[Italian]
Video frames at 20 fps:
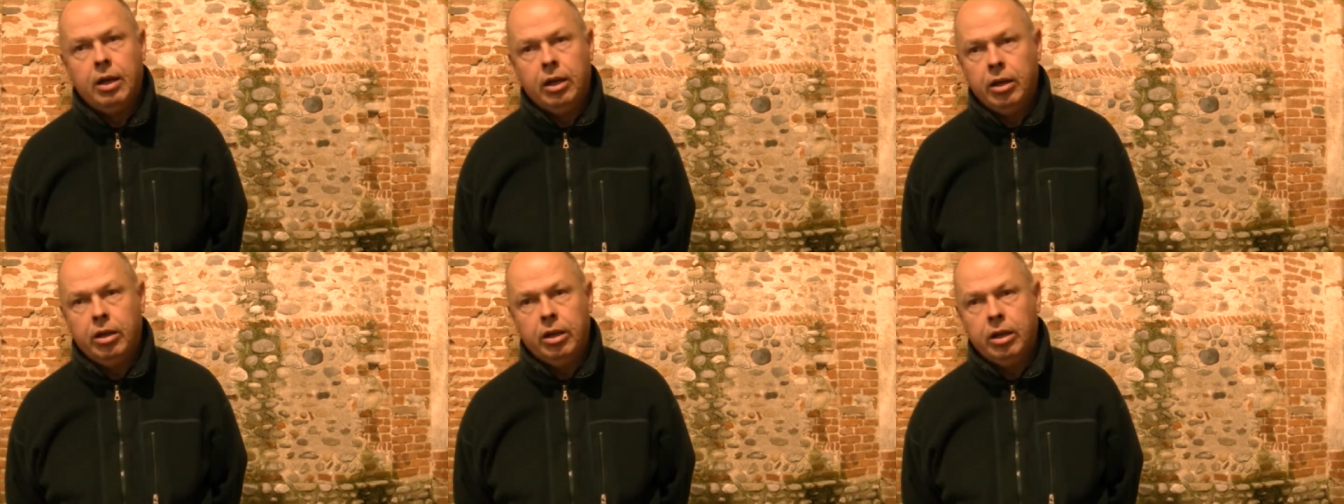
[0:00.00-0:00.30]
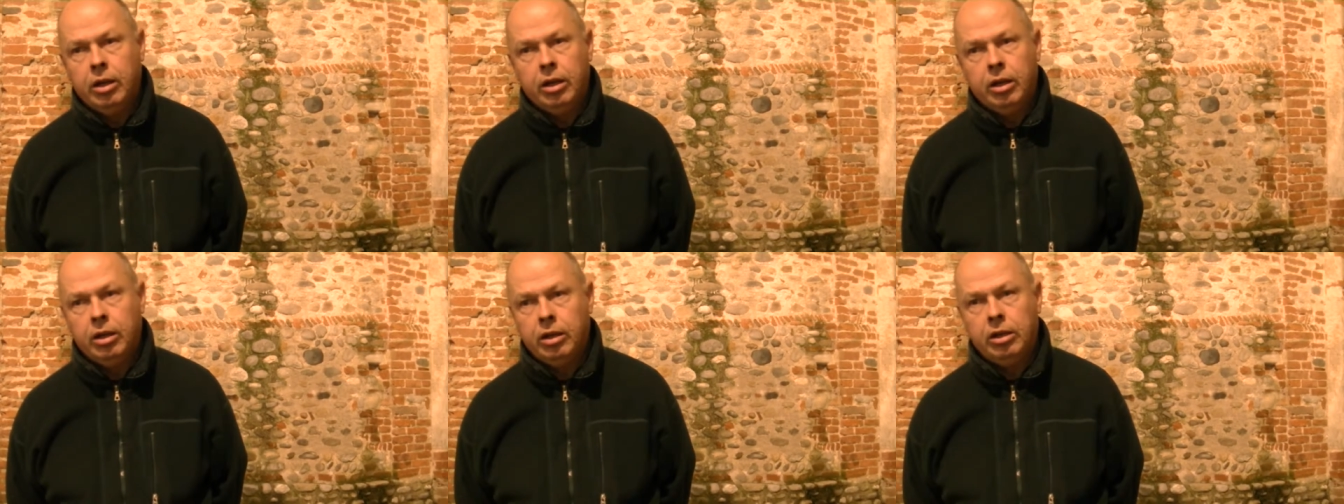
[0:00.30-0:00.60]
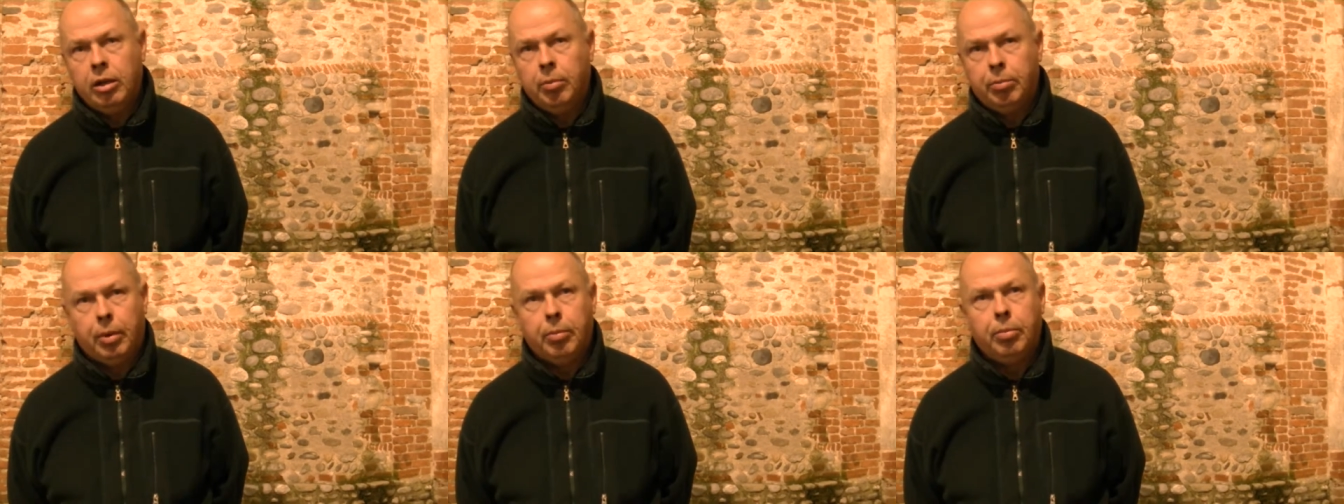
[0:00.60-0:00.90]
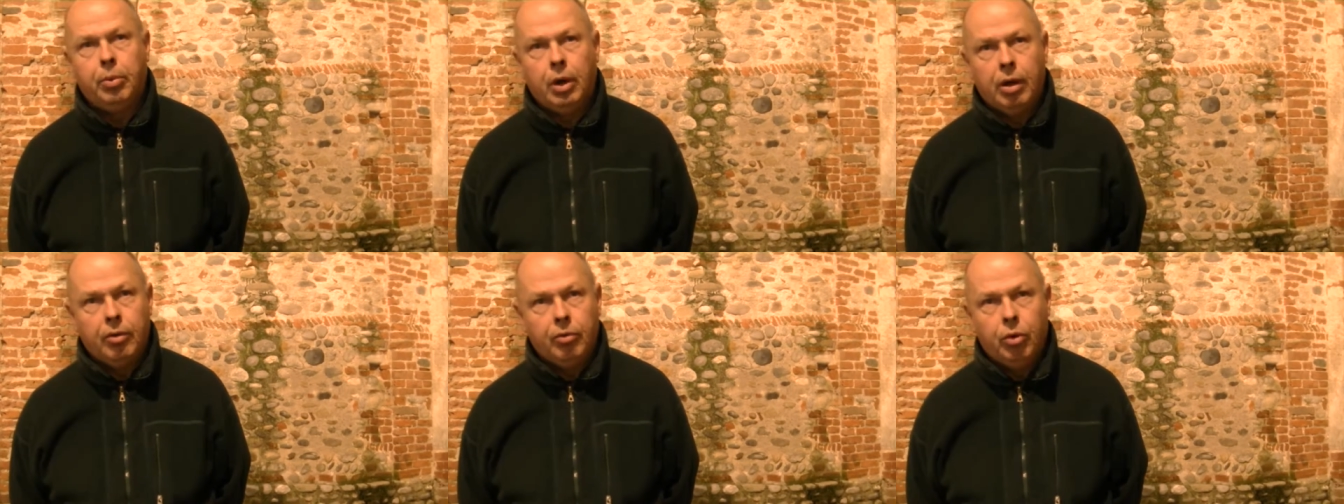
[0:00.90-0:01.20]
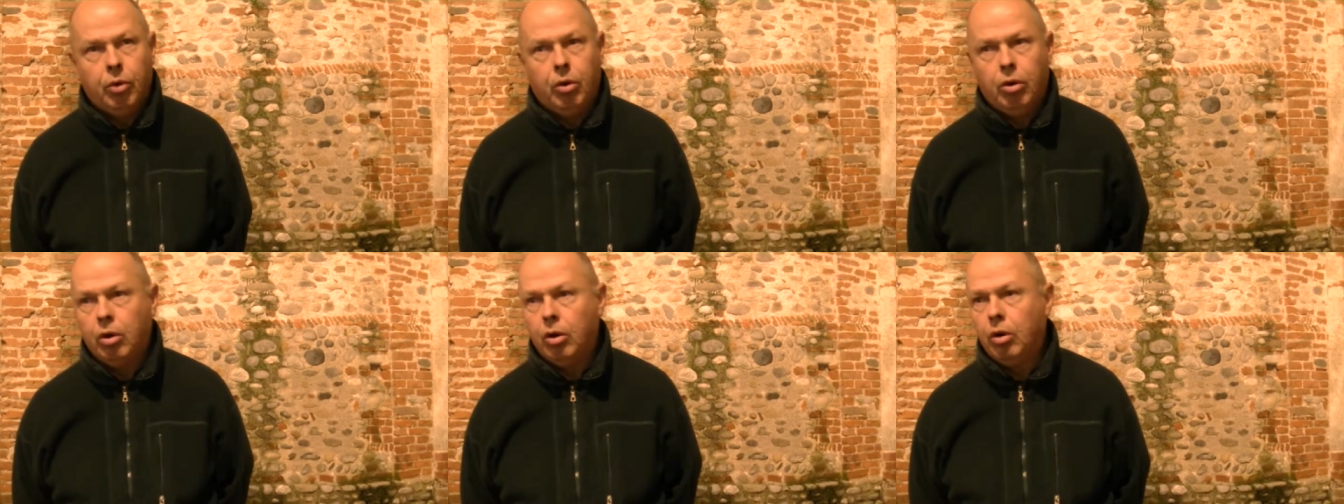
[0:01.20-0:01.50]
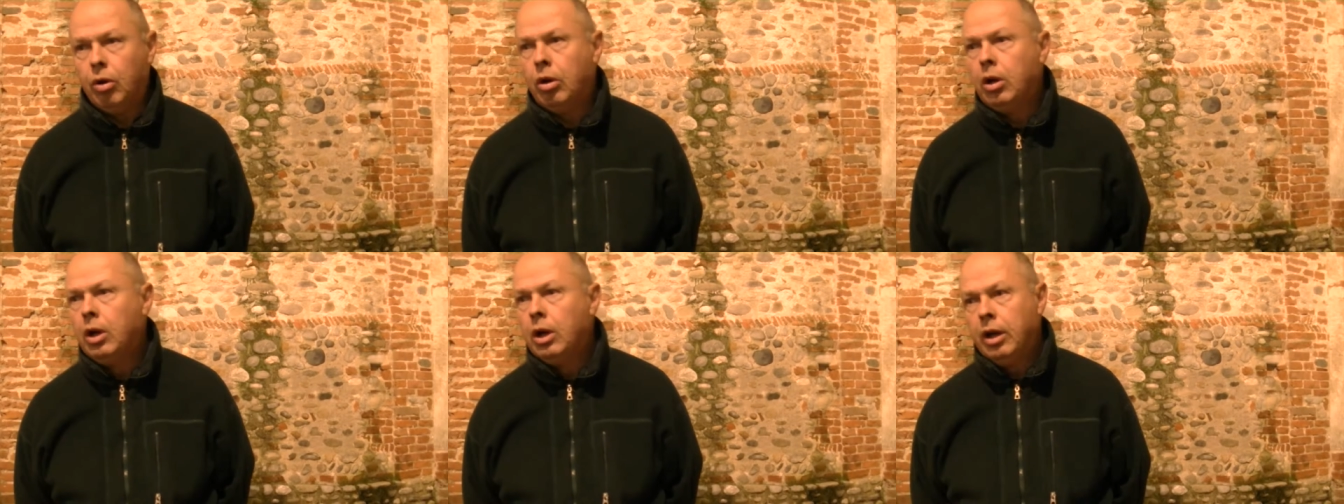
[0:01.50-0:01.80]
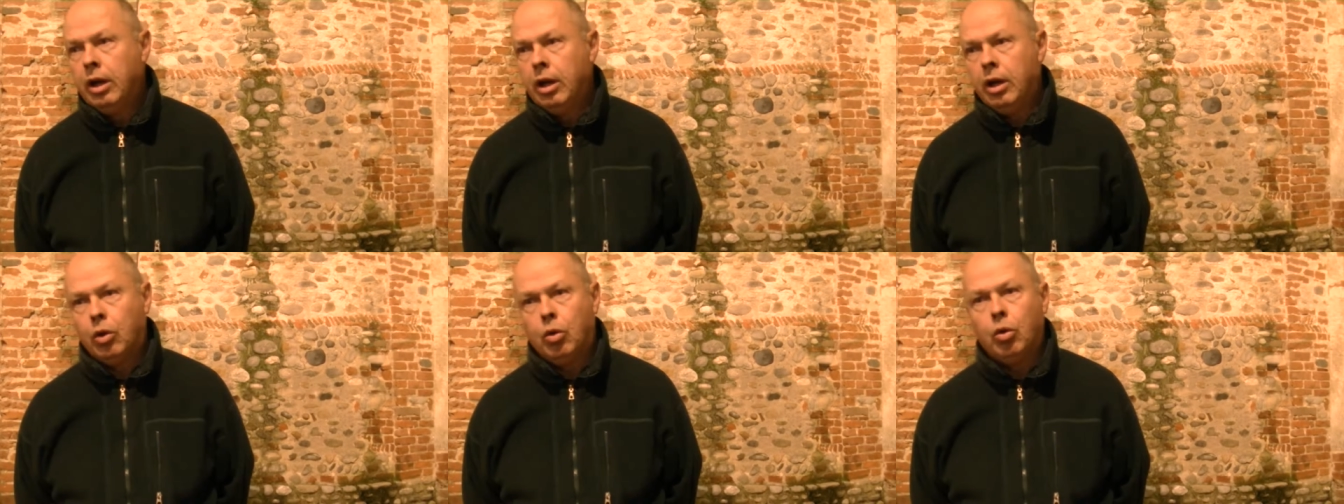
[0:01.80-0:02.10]
eh, del proprio lavoro
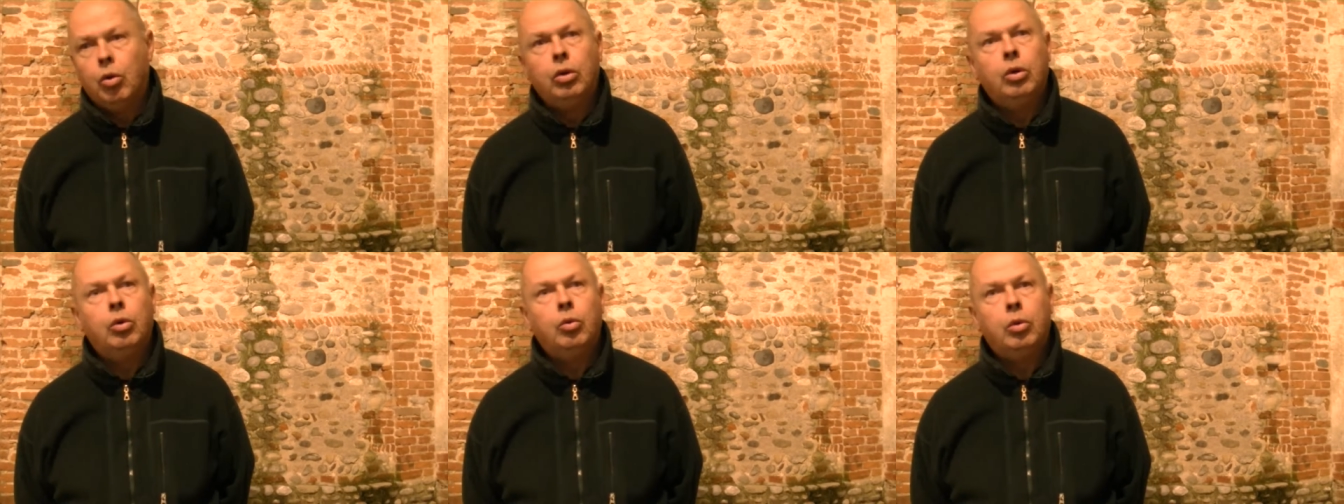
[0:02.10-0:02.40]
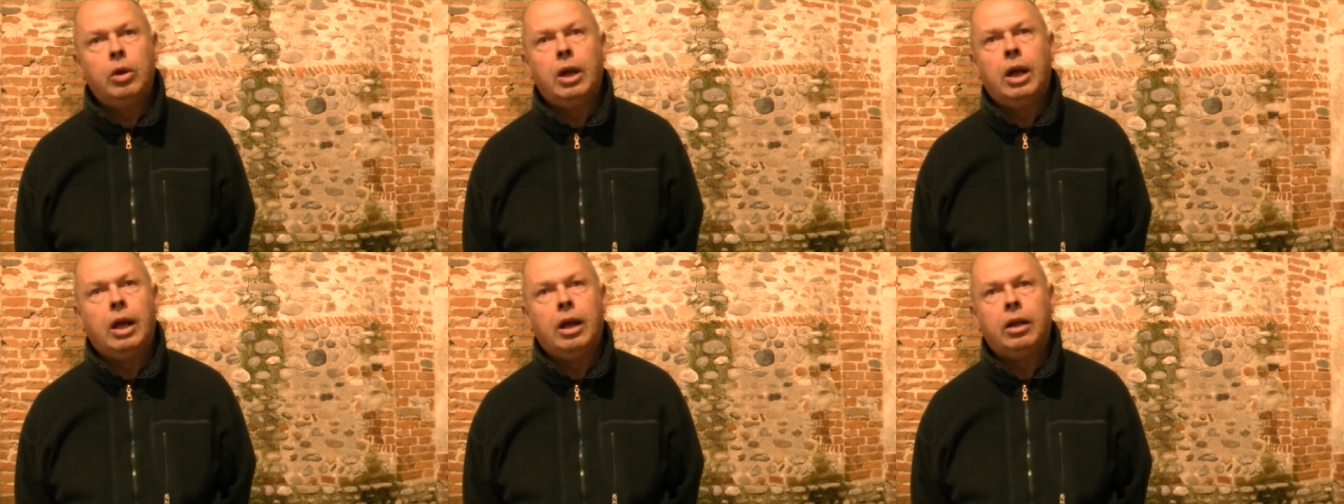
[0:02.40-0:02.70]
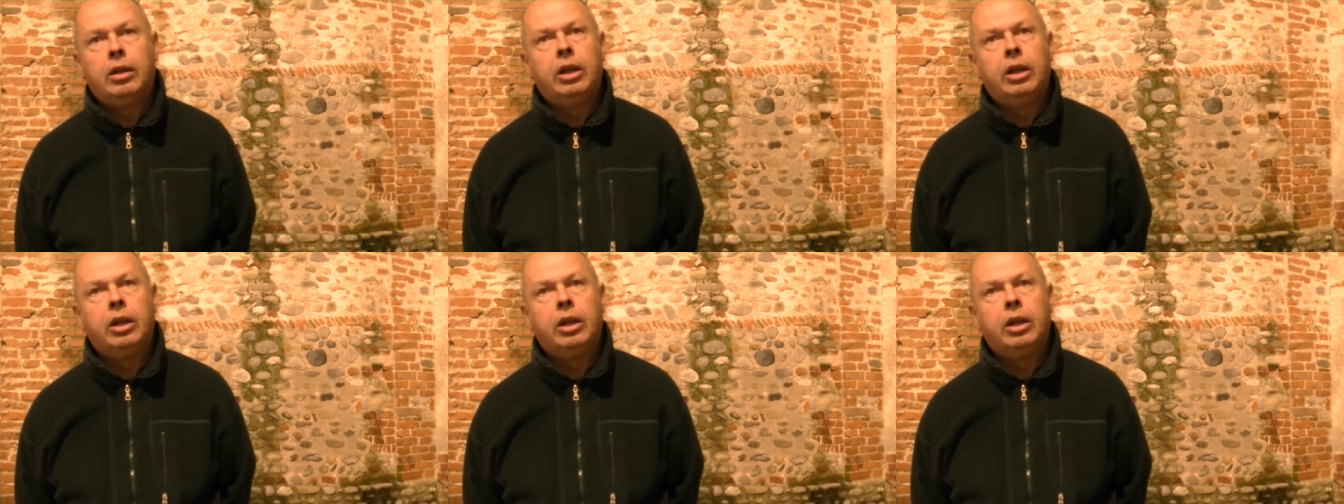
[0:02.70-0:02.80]
e con una